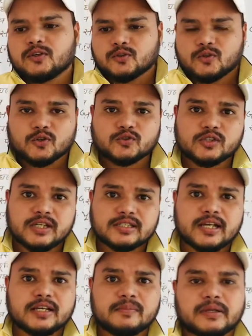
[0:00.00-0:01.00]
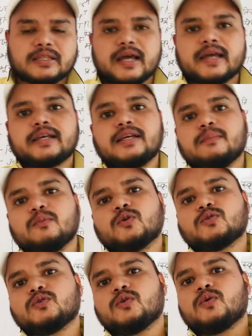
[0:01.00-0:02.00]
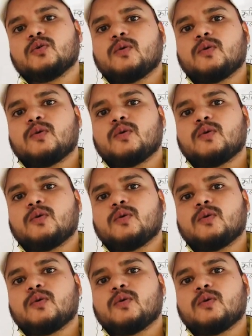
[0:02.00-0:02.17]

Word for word: तो दोस्तों जैसा कि पता है कि हम लोग जो